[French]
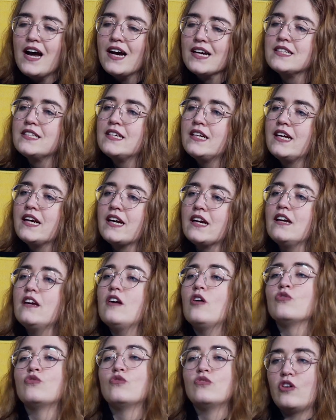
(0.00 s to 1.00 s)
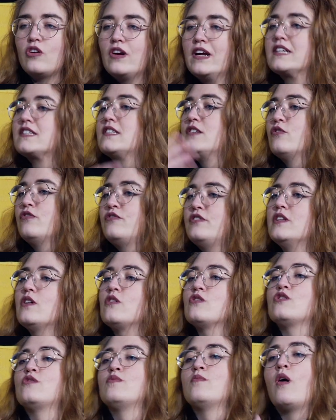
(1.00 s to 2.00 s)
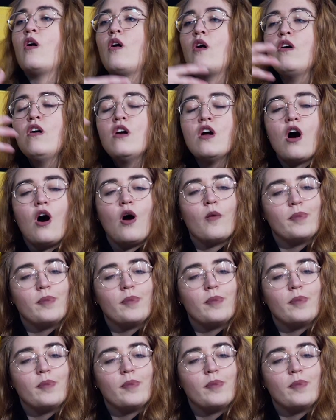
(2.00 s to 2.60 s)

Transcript: accélérer en donnant l'accès au financement,